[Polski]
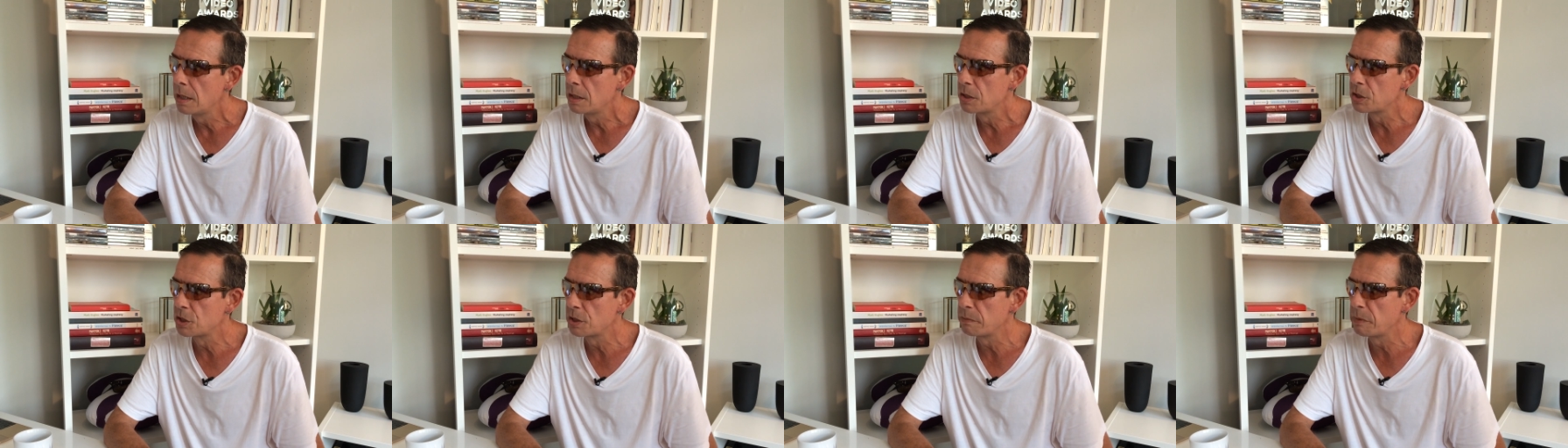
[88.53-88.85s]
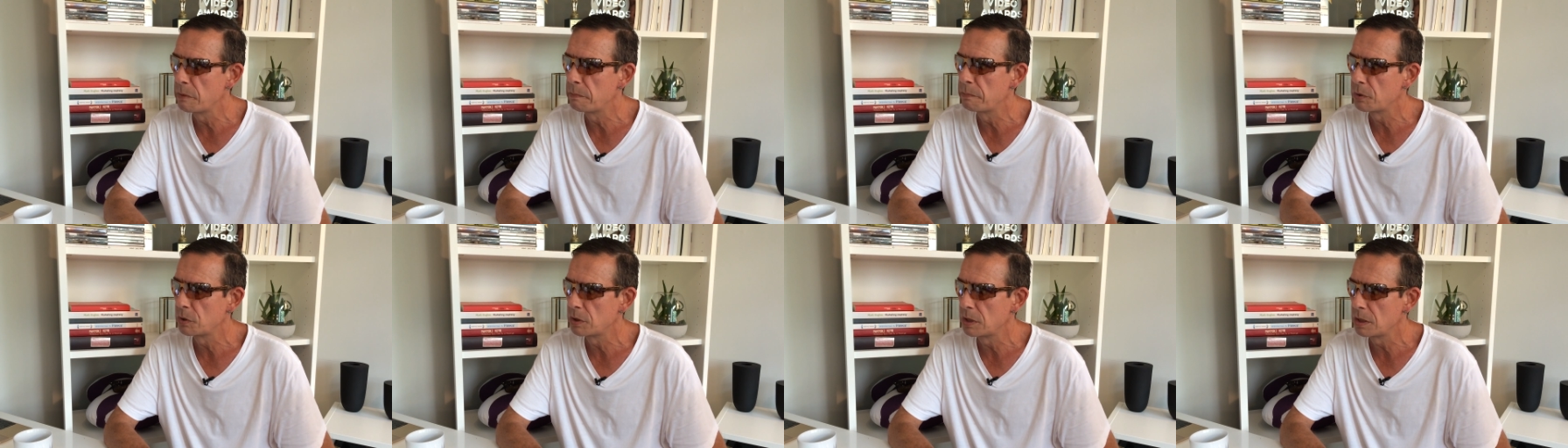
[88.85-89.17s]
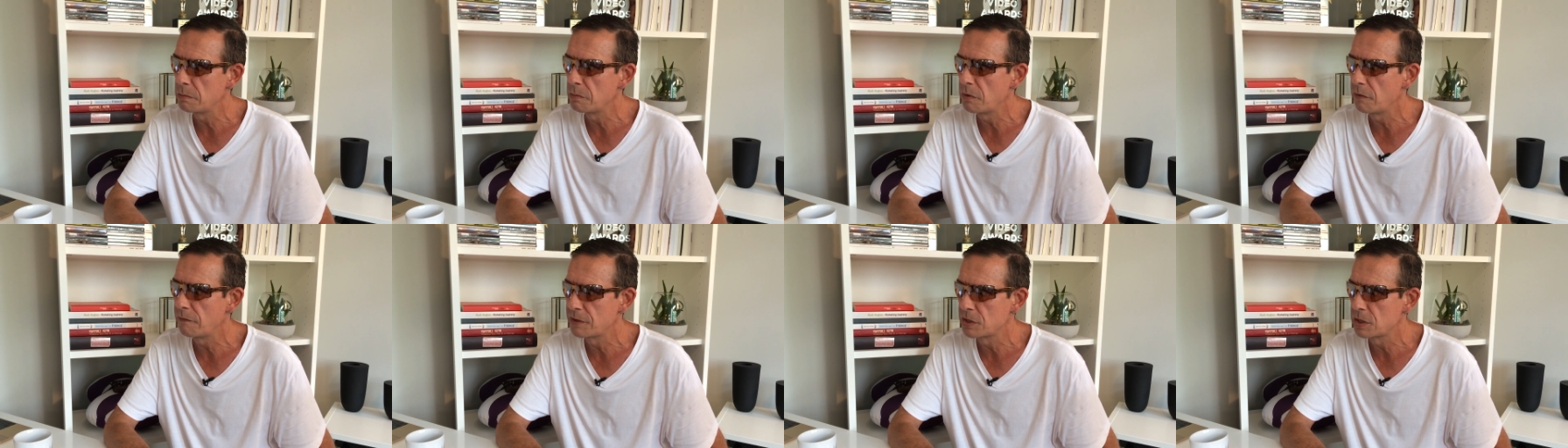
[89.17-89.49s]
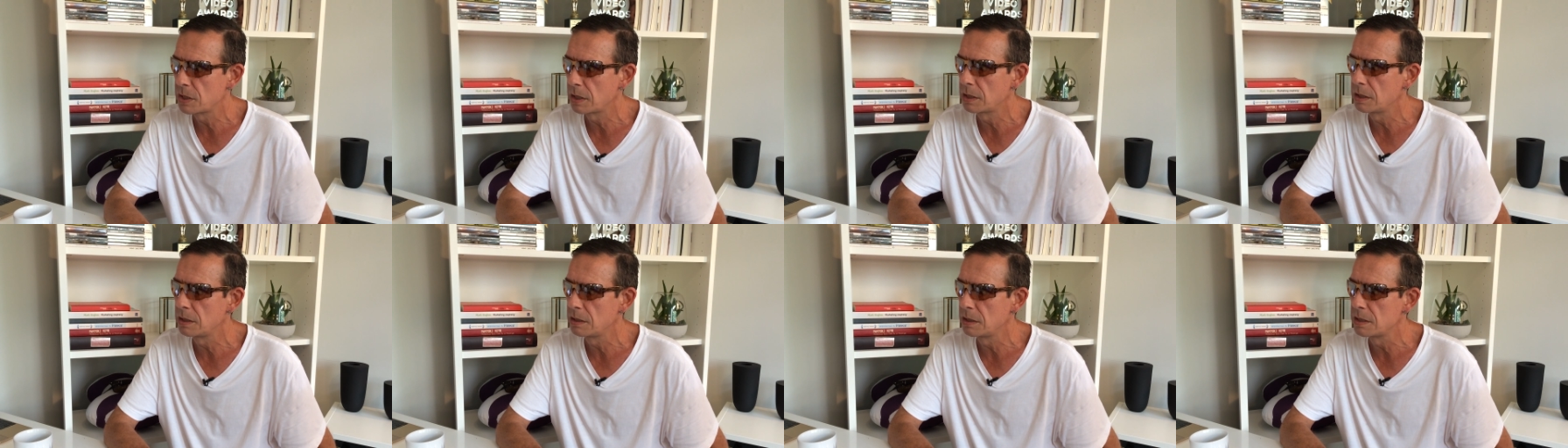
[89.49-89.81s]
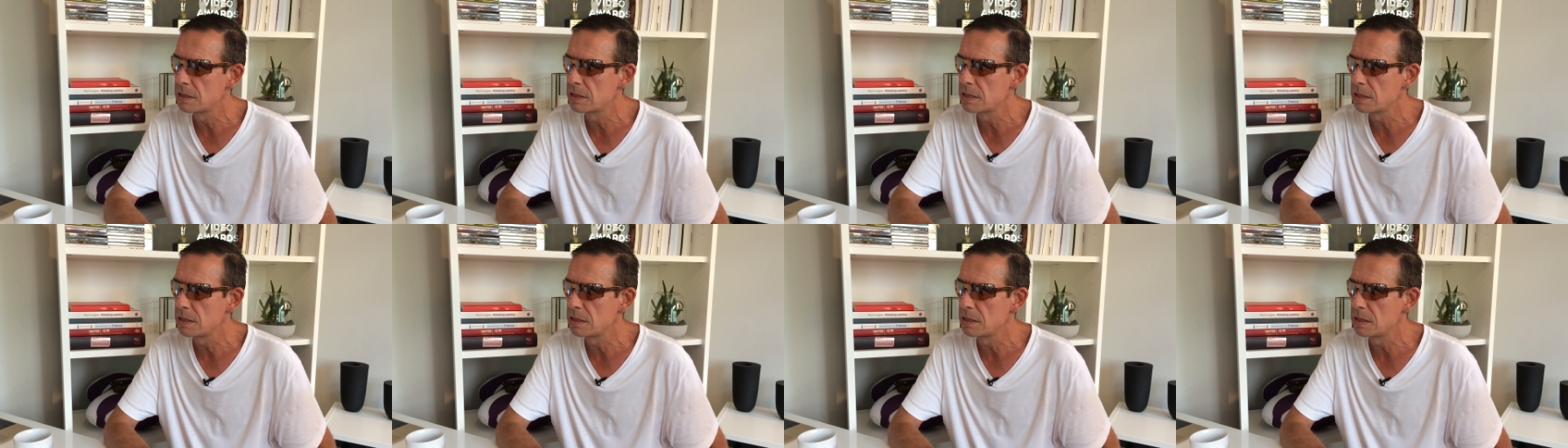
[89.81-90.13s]
żeby podejmować takie
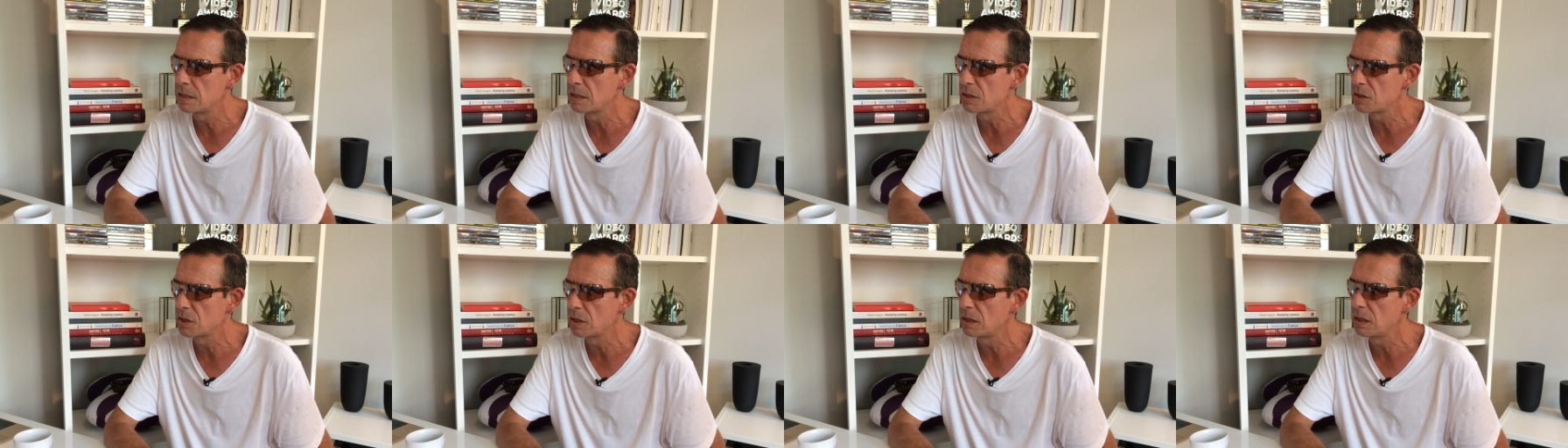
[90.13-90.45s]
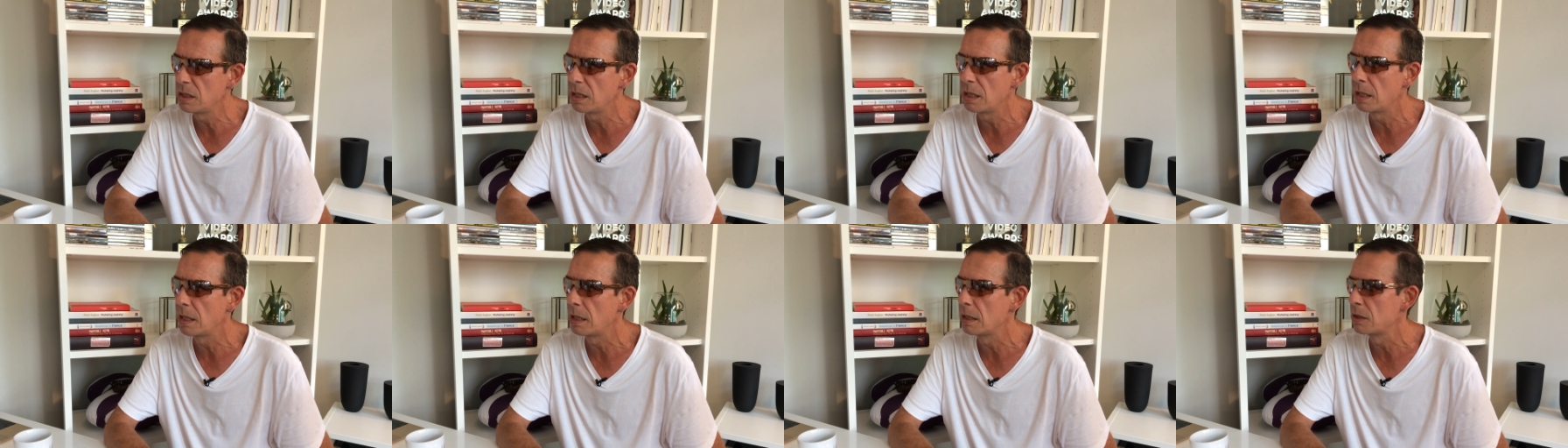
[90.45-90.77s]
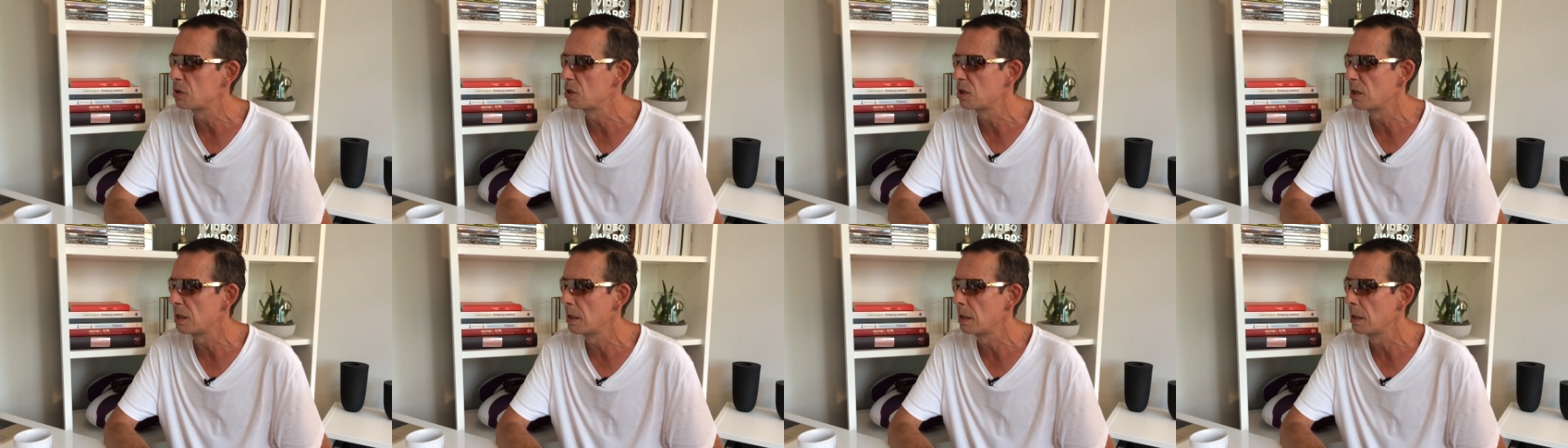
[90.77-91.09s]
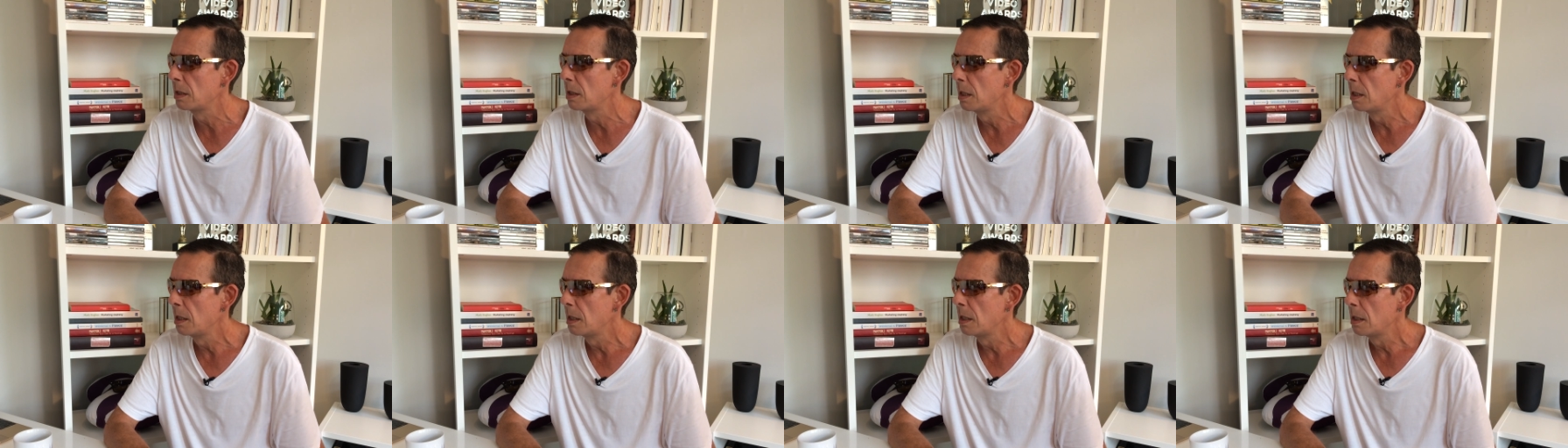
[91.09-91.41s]
decyzje, że nie, że